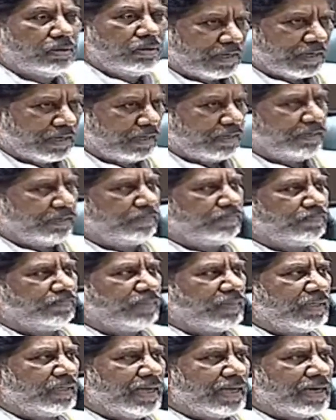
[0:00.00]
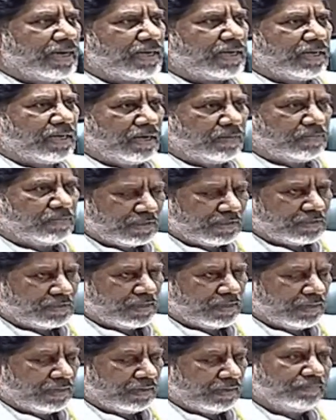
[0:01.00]
పంచబడాలి ఏ రకంగా
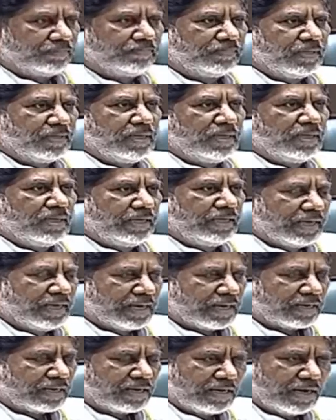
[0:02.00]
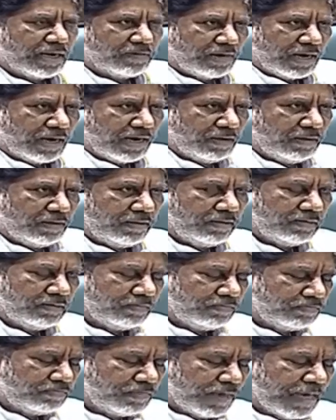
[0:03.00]
పంచబడాలి ఏ రకంగా వాళ్ళని
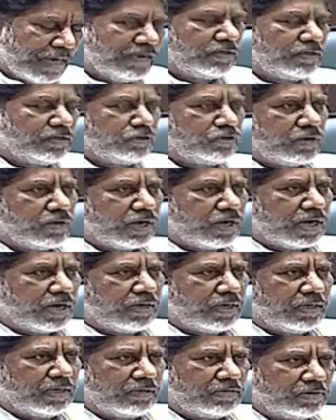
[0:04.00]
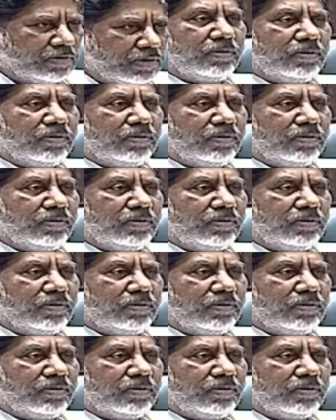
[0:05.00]
పైకి తీసుకొని రావాలనే